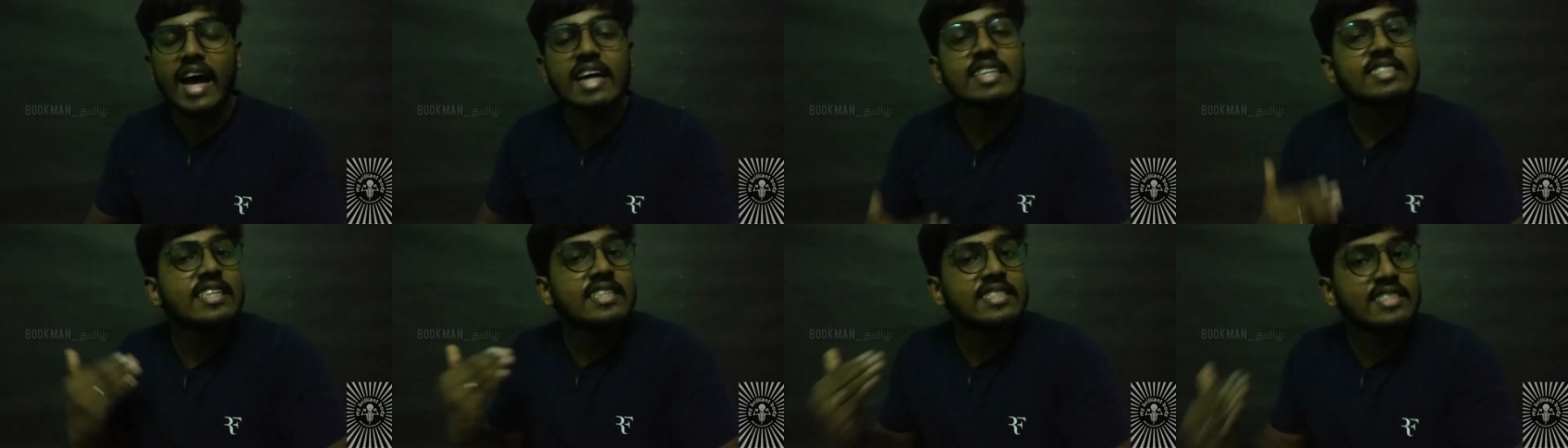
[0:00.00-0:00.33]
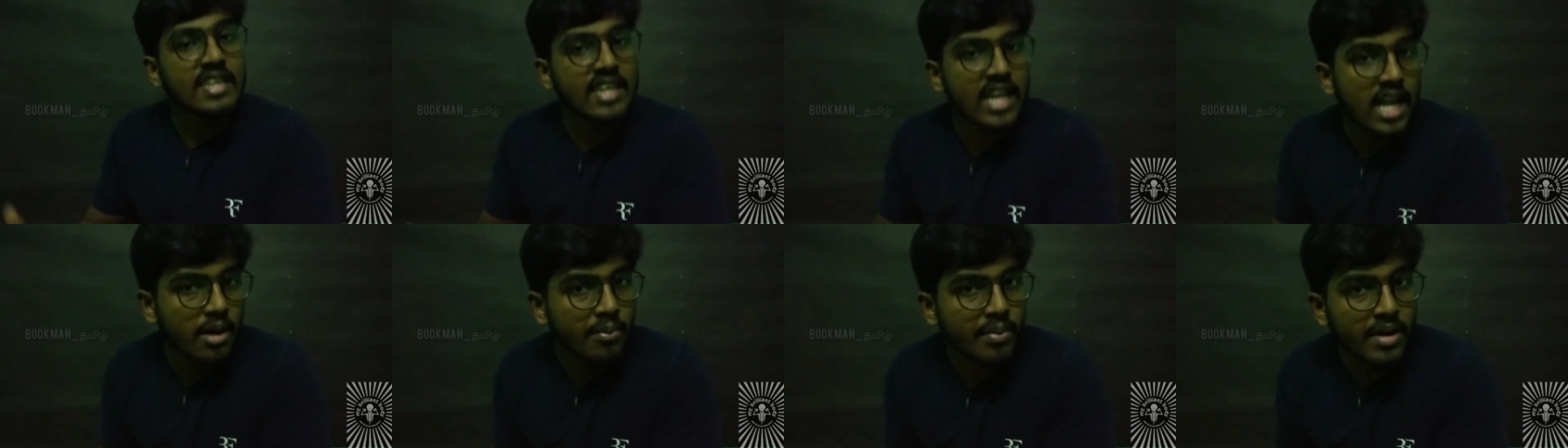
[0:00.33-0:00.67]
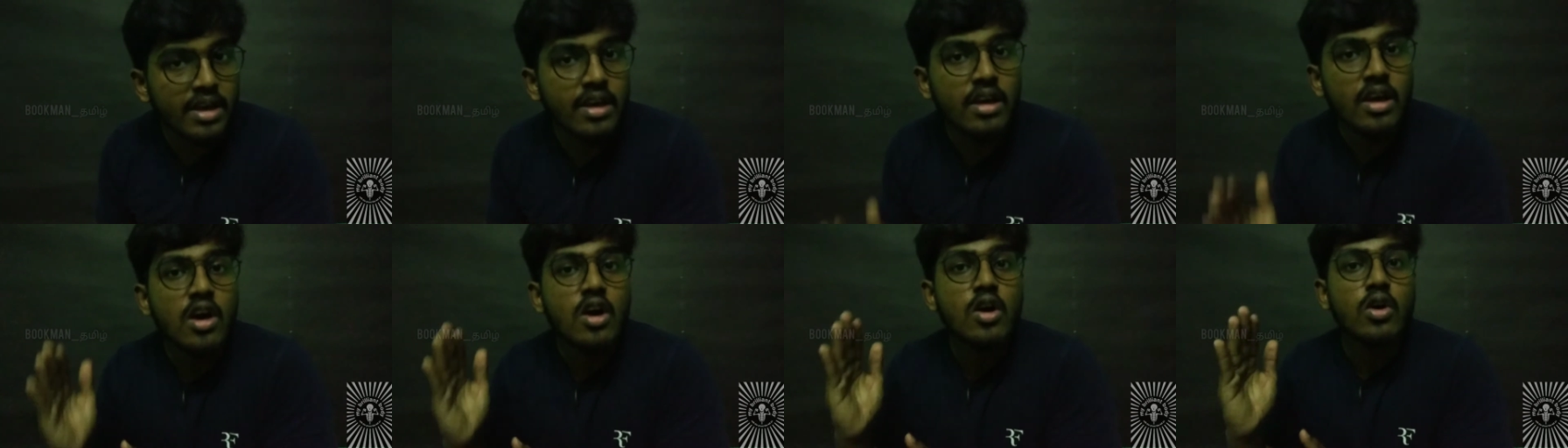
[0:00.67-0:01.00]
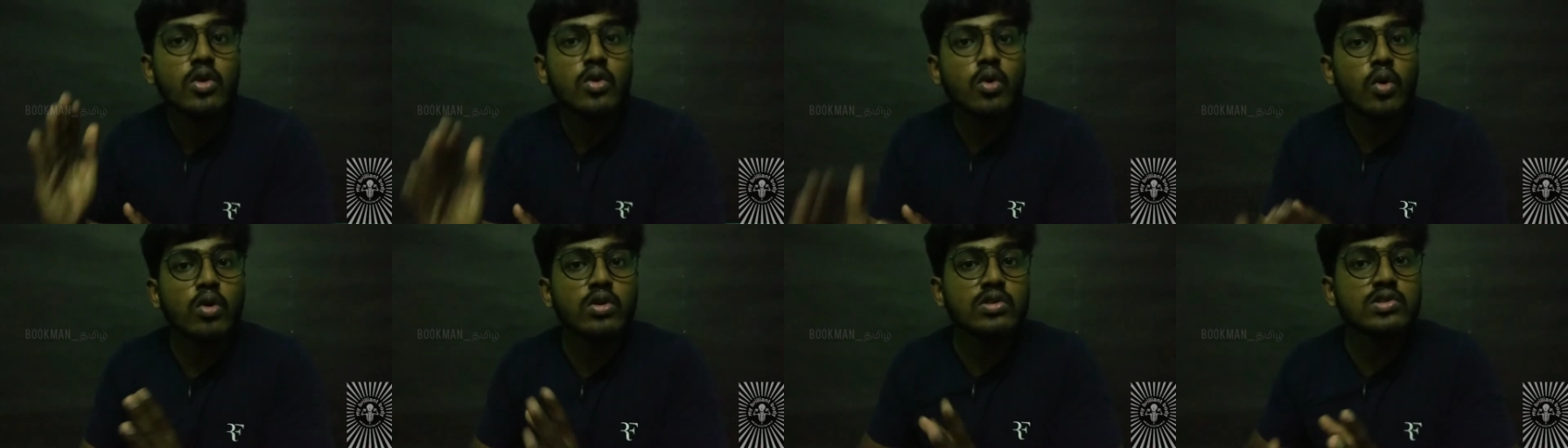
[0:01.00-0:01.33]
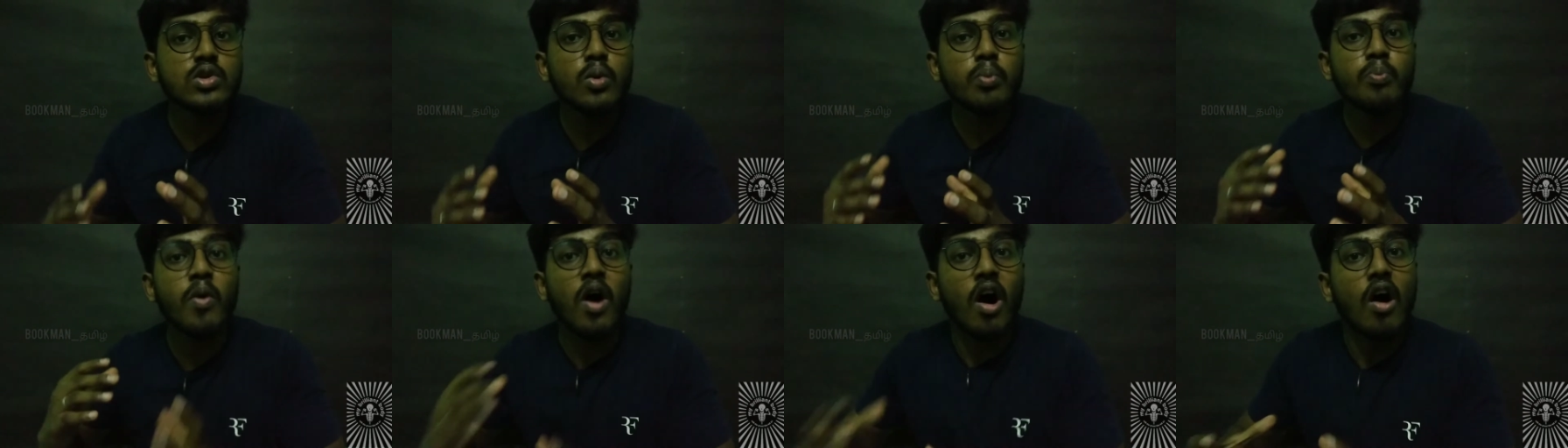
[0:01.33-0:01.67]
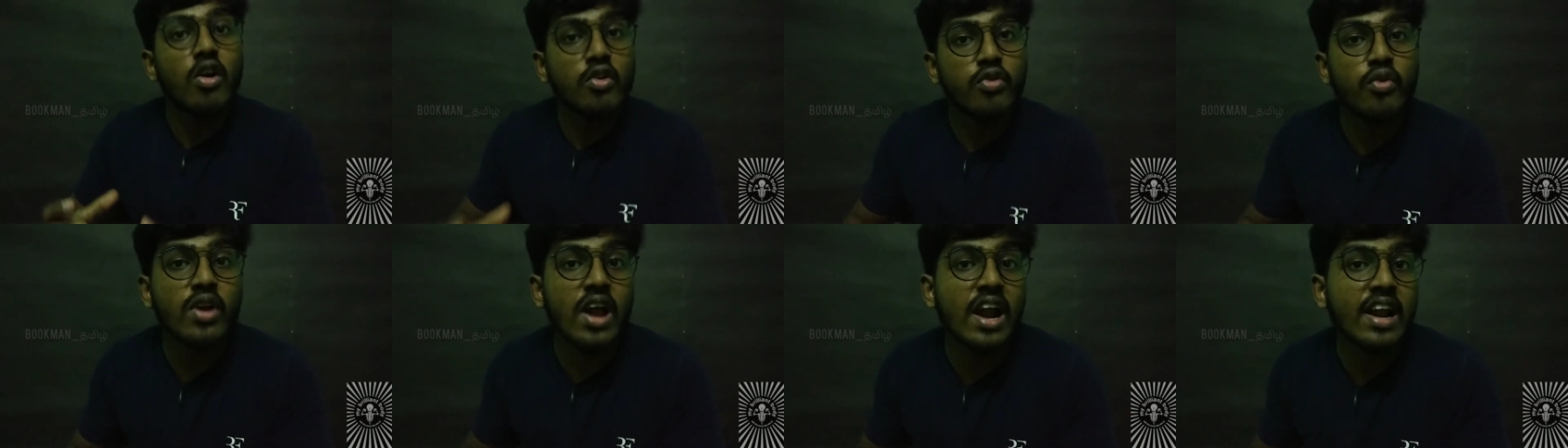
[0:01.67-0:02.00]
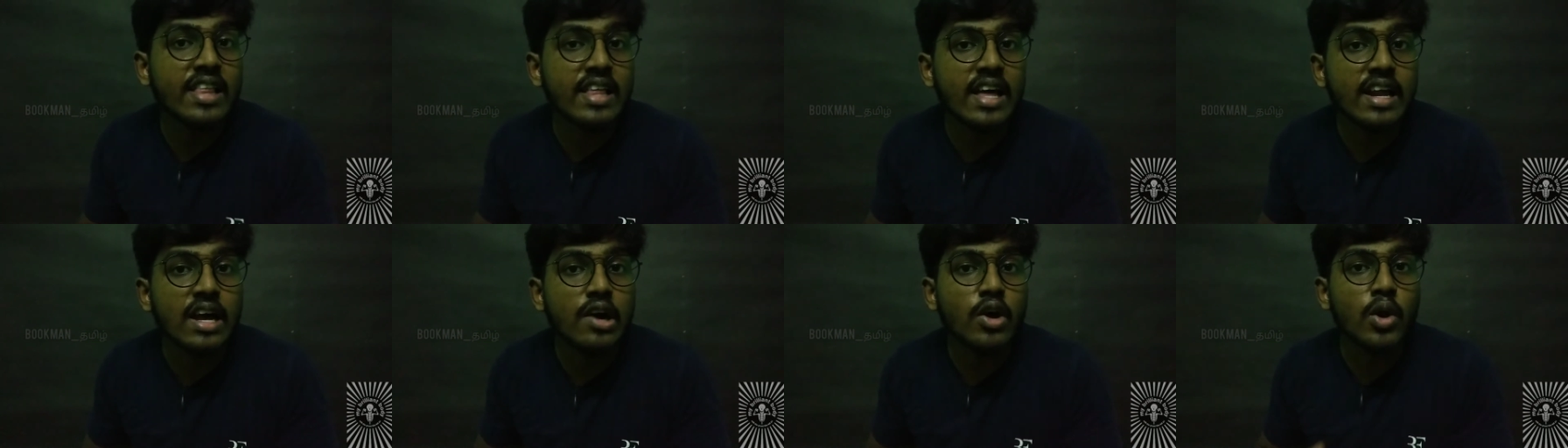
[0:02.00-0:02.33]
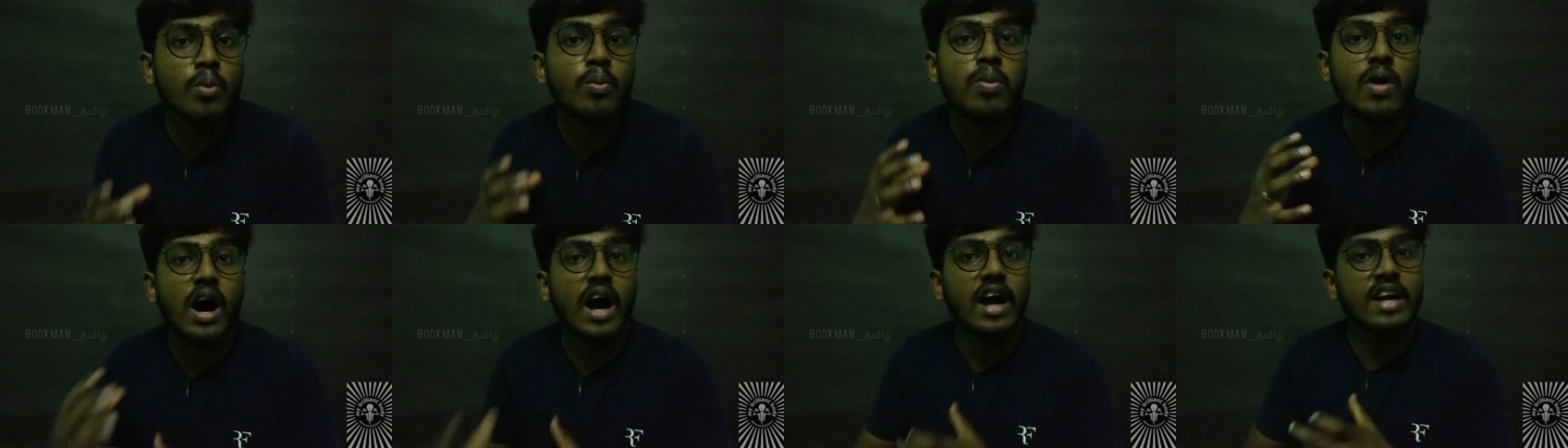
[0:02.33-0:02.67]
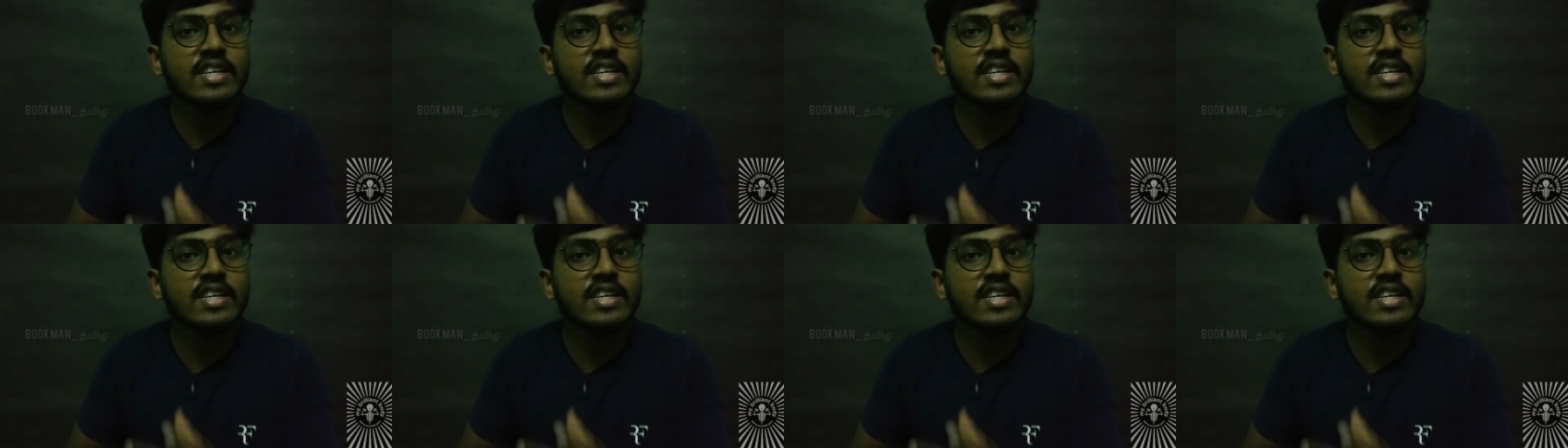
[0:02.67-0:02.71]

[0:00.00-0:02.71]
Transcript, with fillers: ஆசிட்ஸ் எல்லாமே கொஞ்சம் பவர்ஃபுல்லானதாக இருக்குது ரொம்ப